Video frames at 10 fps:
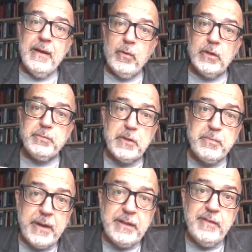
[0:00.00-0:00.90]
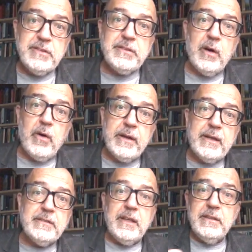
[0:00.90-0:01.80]
com as perspectivas
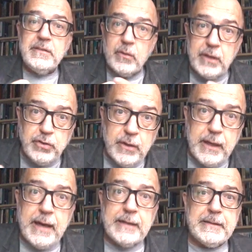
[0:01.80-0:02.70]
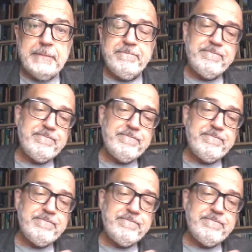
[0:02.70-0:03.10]
teóricas que estão na jogada.